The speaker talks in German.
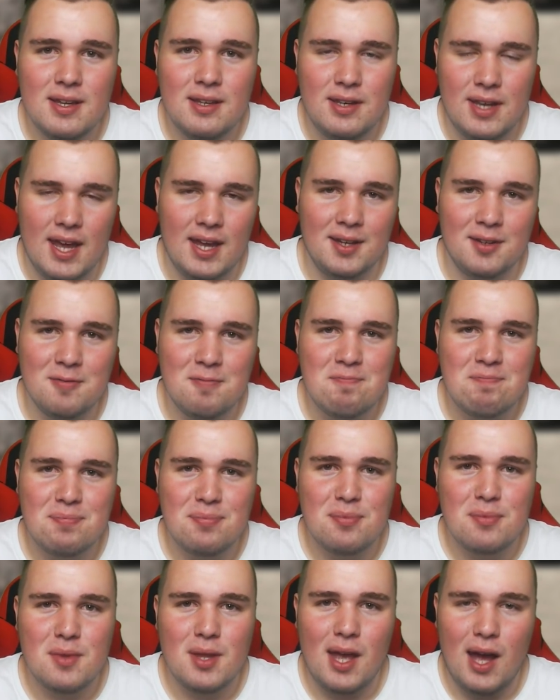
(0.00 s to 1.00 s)
Nein,
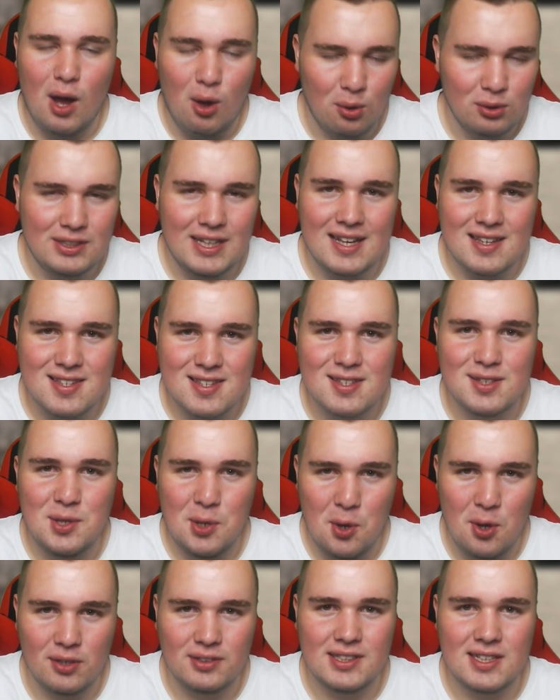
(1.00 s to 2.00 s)
auch das
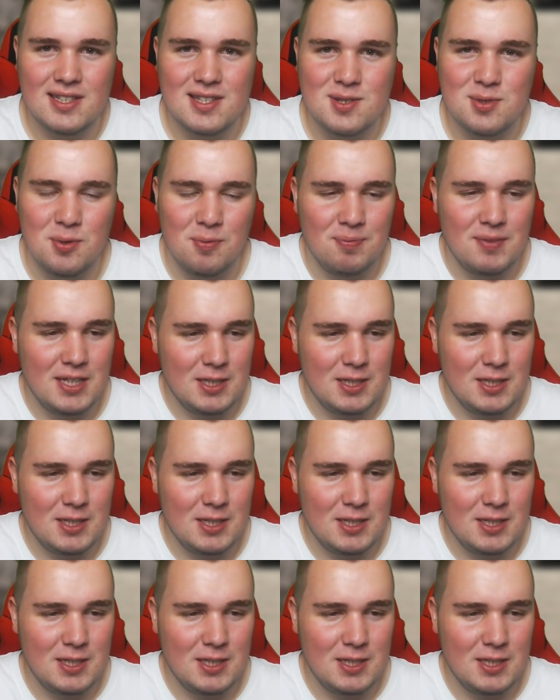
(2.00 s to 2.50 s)
gehört dazu.